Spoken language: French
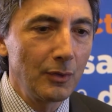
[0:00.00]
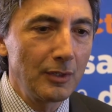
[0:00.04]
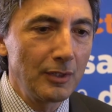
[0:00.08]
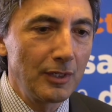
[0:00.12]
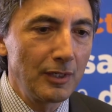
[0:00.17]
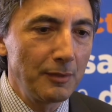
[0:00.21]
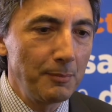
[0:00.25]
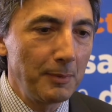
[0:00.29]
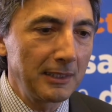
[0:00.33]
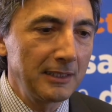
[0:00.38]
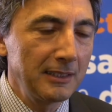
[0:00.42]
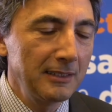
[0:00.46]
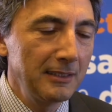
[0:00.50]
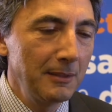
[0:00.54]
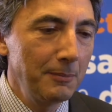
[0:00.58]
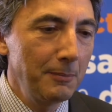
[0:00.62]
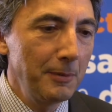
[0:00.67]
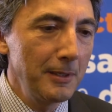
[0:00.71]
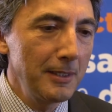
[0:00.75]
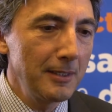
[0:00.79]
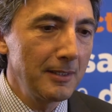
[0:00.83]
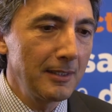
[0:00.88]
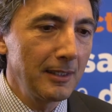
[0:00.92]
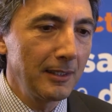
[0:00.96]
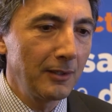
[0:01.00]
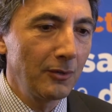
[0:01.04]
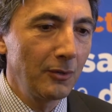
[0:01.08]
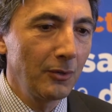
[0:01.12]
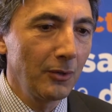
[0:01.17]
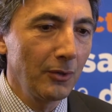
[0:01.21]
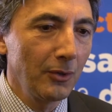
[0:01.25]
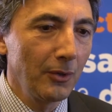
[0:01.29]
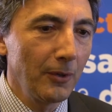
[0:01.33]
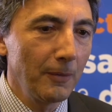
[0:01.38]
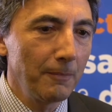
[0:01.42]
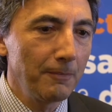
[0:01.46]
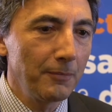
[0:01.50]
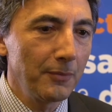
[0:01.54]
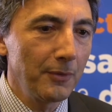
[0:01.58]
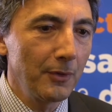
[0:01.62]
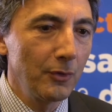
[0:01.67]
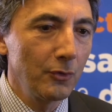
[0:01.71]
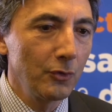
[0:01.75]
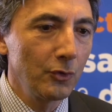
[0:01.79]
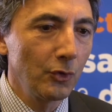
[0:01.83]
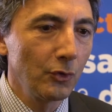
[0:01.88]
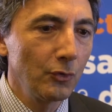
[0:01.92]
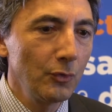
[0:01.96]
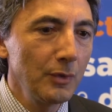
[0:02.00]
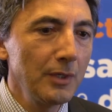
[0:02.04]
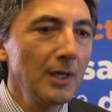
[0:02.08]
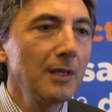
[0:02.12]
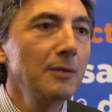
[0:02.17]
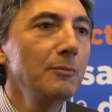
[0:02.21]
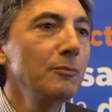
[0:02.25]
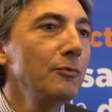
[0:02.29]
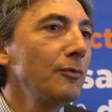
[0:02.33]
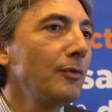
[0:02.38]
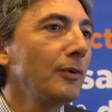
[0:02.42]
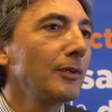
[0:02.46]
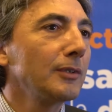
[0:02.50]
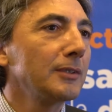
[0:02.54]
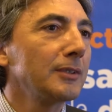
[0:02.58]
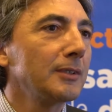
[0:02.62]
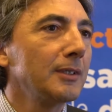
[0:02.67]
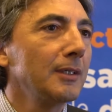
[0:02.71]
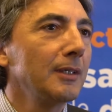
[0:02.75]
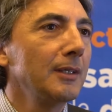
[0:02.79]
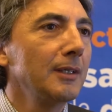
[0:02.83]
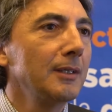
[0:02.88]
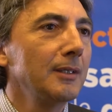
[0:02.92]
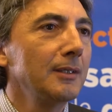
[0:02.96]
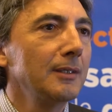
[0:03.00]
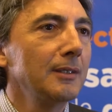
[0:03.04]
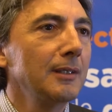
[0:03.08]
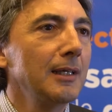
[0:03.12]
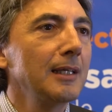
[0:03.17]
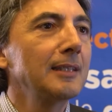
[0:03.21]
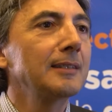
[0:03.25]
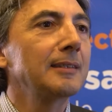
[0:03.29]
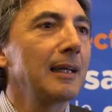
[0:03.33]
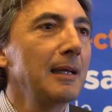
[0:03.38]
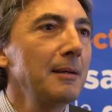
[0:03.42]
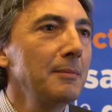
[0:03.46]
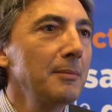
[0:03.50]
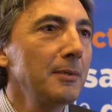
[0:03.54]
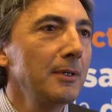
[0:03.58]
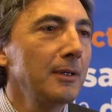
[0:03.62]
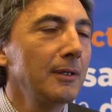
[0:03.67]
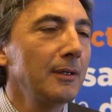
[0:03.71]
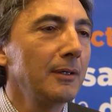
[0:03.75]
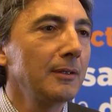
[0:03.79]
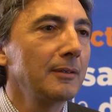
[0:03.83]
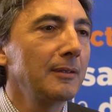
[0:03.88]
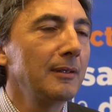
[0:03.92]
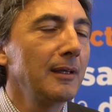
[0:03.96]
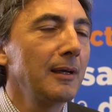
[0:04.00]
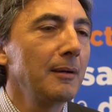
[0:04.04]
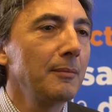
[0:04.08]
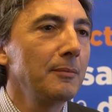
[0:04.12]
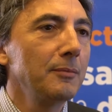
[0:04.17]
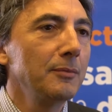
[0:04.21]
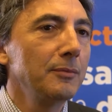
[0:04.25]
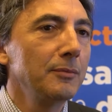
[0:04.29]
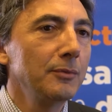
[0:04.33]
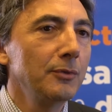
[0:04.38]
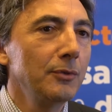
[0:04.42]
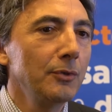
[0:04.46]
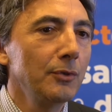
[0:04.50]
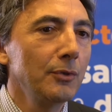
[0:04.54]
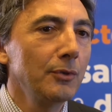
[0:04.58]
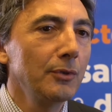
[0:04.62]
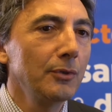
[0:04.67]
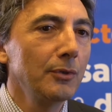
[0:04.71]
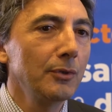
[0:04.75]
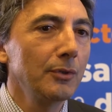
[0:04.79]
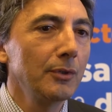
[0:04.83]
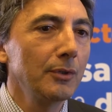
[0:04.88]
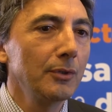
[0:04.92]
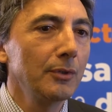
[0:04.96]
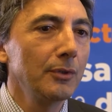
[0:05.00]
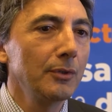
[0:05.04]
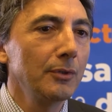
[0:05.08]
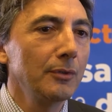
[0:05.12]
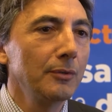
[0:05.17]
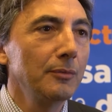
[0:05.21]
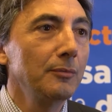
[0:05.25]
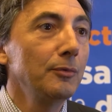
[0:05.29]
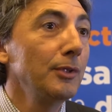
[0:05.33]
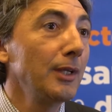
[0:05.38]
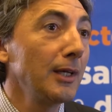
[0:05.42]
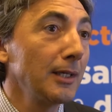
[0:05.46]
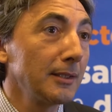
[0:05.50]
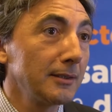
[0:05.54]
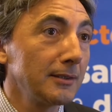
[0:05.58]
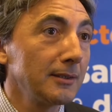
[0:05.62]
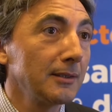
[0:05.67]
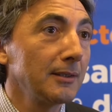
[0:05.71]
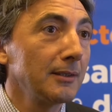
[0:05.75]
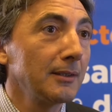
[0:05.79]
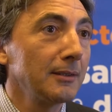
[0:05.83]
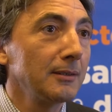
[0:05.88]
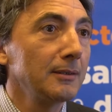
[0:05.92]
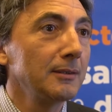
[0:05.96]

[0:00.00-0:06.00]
j'ai participé, c'est qu'aujourd'hui, euh, il y a une mouvance euh, extrême en termes de menaces